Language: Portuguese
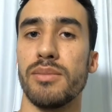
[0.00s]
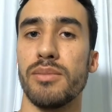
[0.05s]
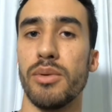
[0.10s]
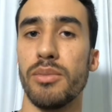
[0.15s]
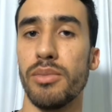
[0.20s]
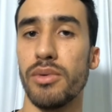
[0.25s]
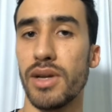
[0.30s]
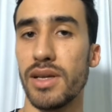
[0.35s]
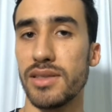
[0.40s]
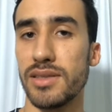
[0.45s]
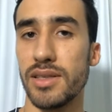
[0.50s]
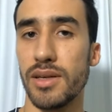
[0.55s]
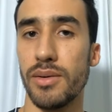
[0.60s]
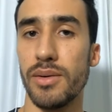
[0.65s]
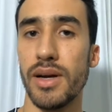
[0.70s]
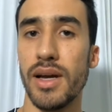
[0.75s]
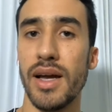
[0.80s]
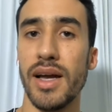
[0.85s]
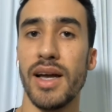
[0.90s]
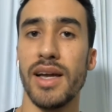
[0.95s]
na
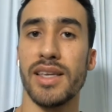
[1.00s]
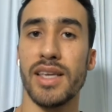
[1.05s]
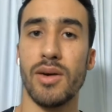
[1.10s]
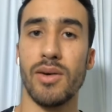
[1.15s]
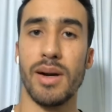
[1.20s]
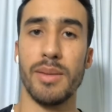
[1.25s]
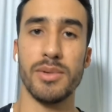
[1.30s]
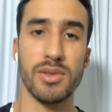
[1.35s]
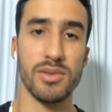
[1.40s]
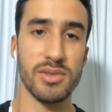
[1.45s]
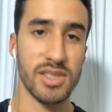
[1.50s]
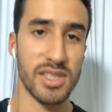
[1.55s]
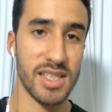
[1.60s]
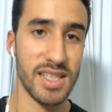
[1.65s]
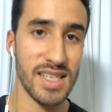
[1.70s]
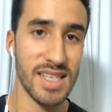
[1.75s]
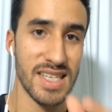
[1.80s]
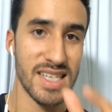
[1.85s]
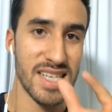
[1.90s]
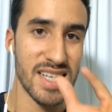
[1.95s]
população, que é o hábito
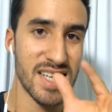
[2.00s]
de